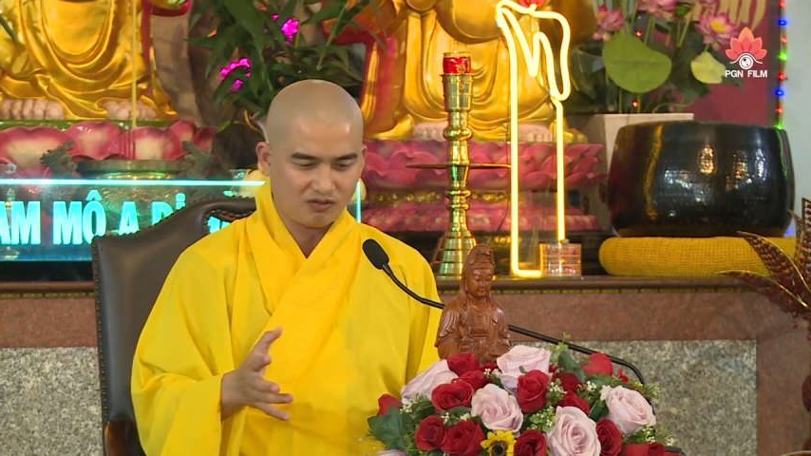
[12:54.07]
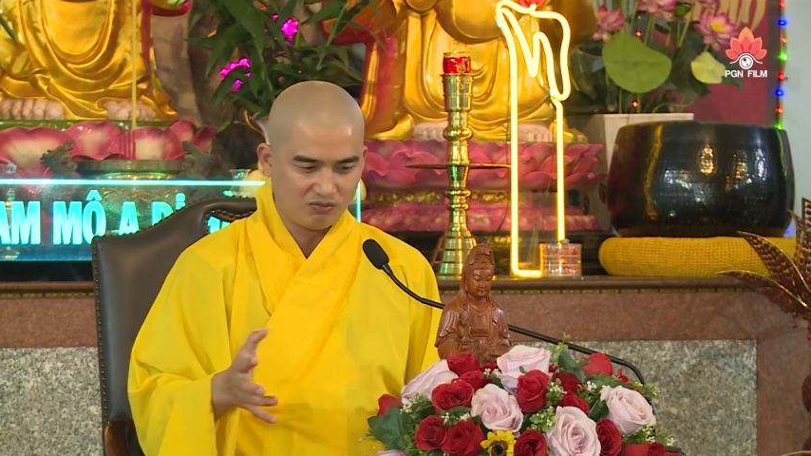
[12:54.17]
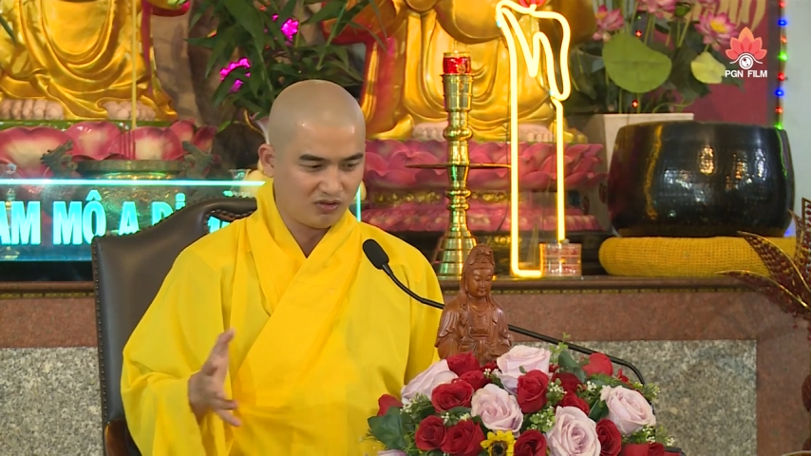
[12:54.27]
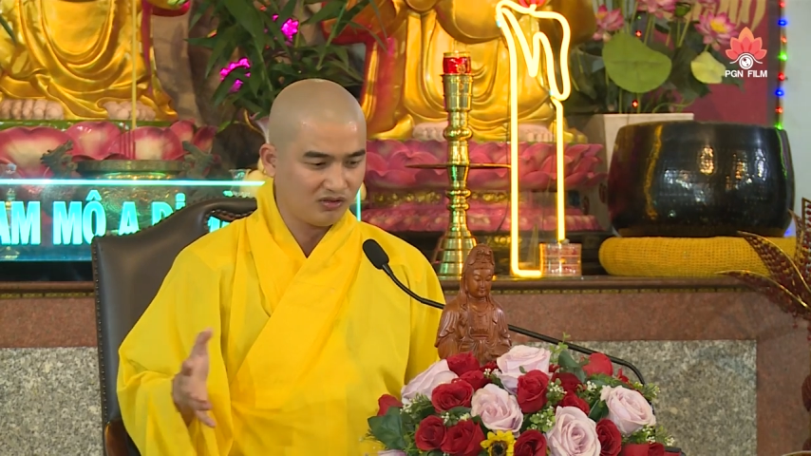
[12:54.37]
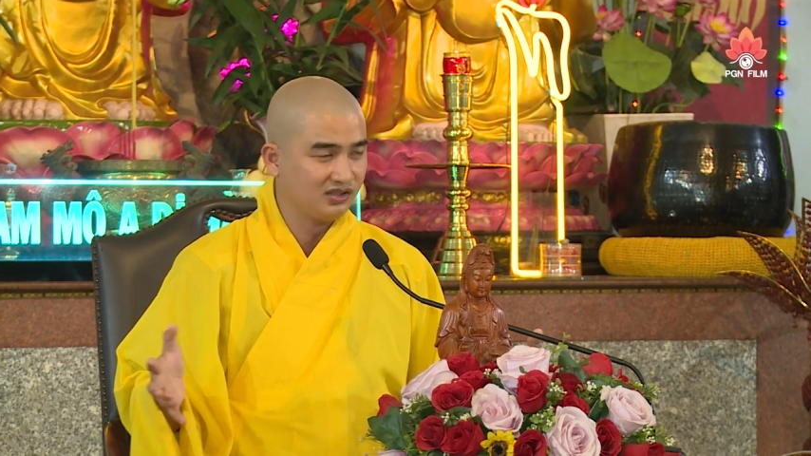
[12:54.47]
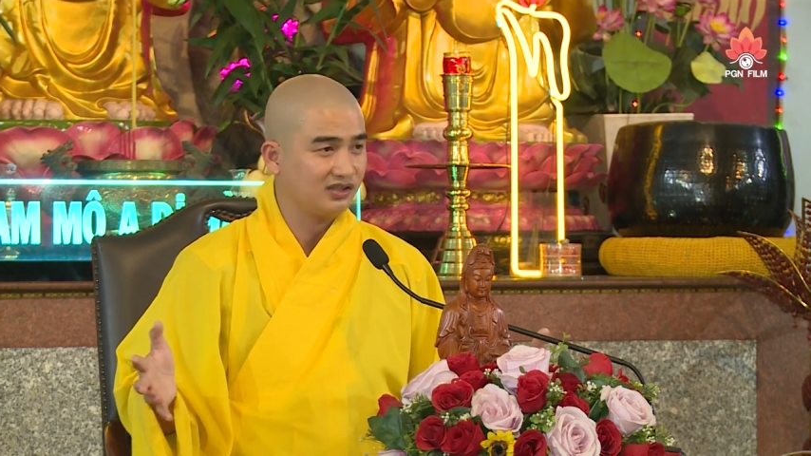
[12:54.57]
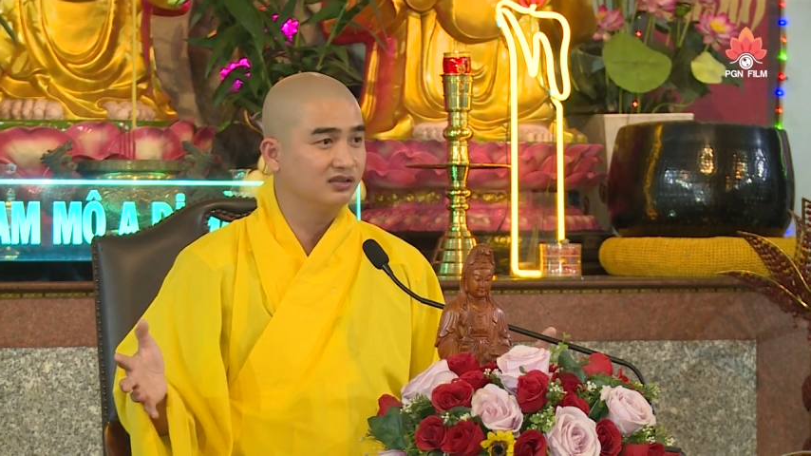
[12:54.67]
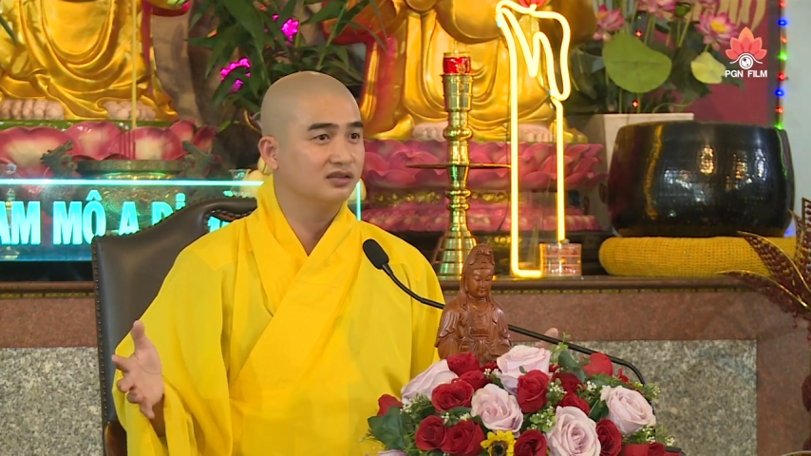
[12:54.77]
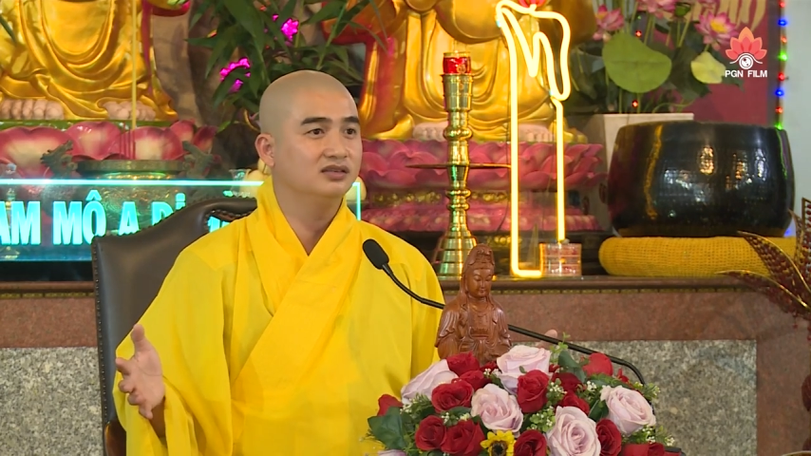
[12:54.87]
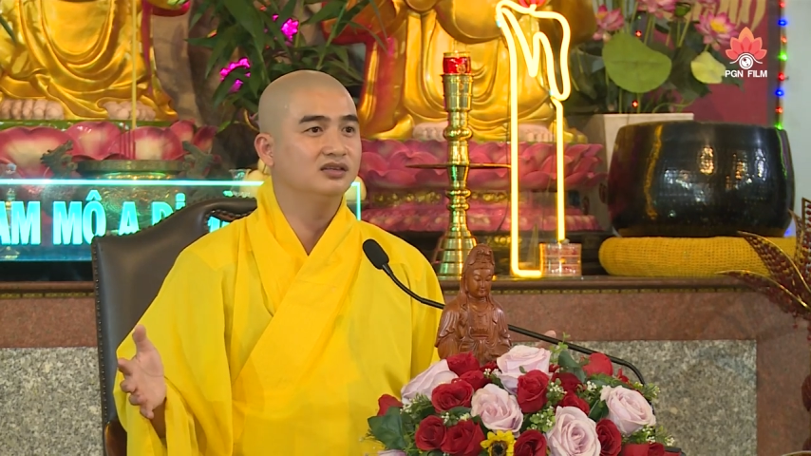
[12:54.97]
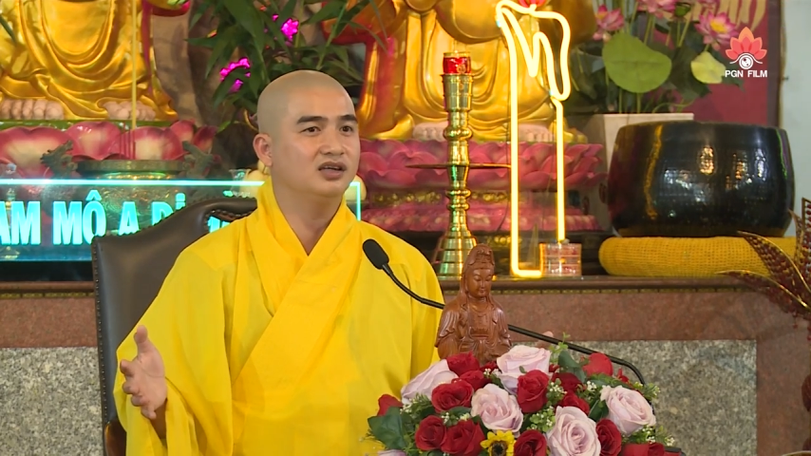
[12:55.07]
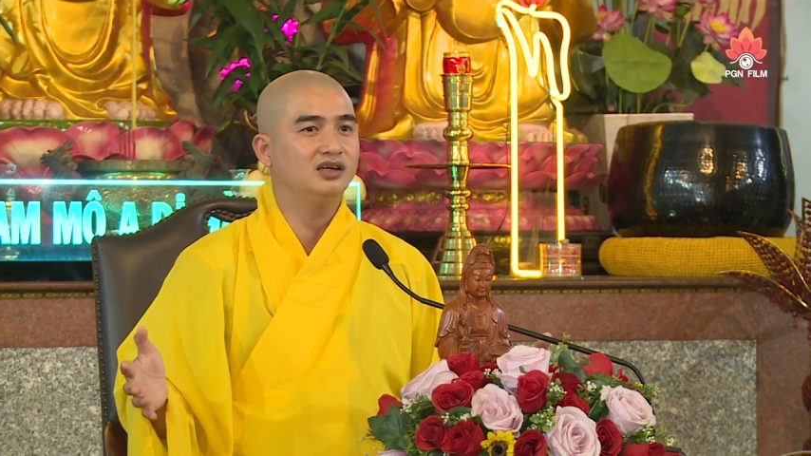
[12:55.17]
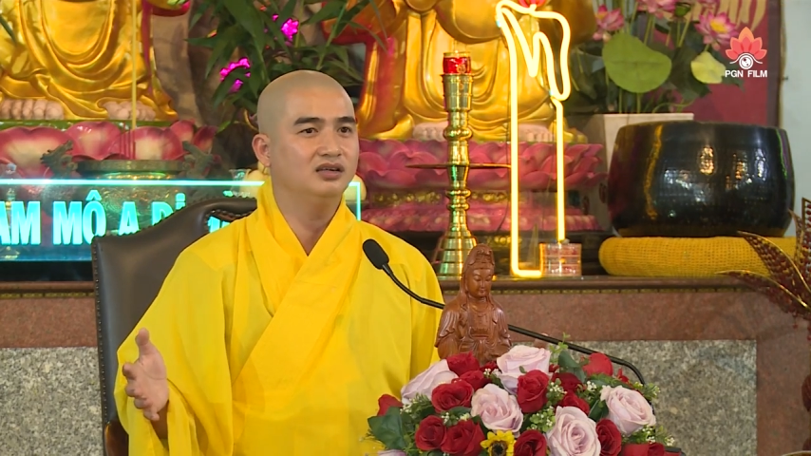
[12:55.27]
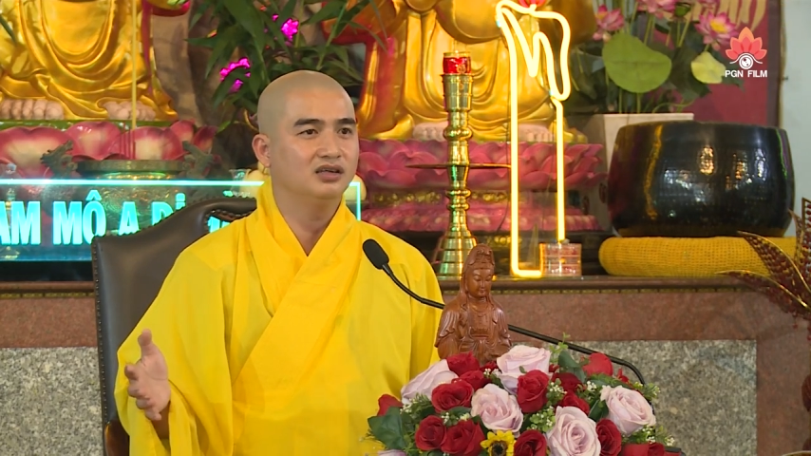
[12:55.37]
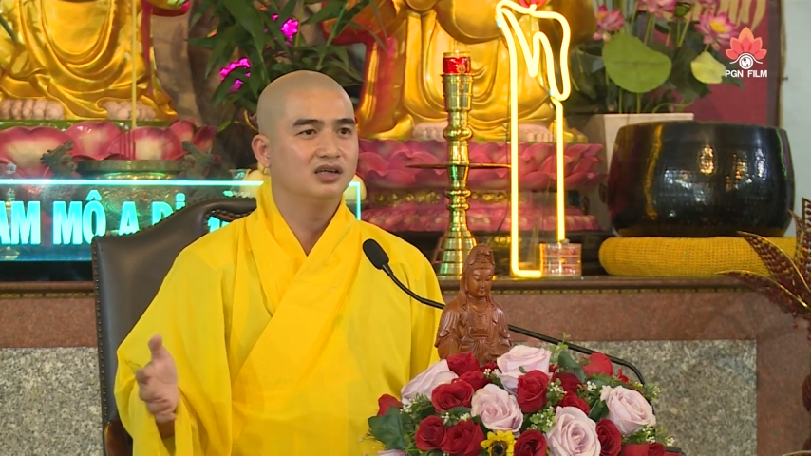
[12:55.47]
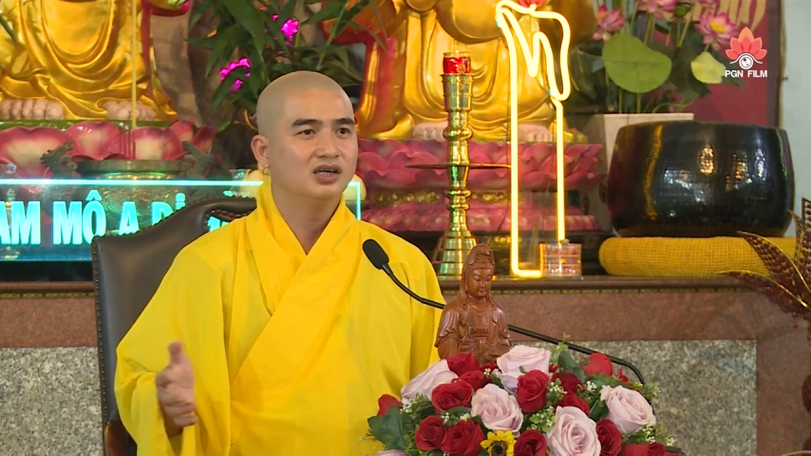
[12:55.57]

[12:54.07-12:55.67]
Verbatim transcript: không có cái tình thương lớn